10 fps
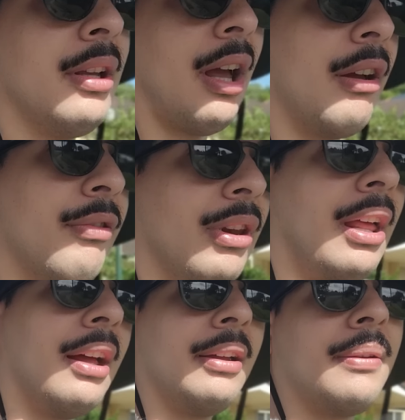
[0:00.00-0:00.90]
Aí vou
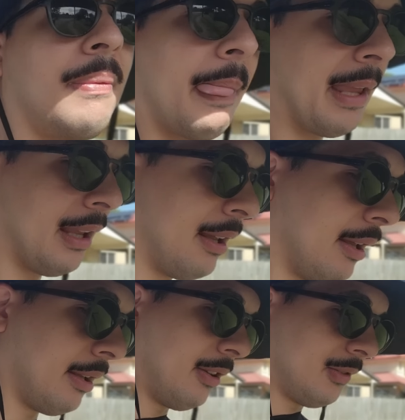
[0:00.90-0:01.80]
lá.
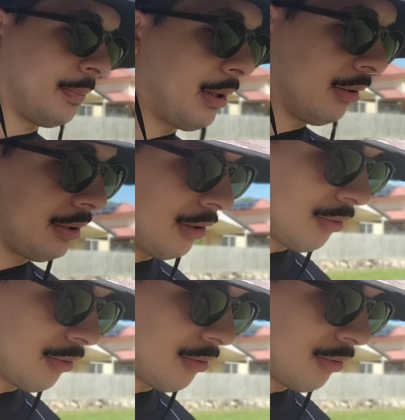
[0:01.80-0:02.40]
Espero que tenha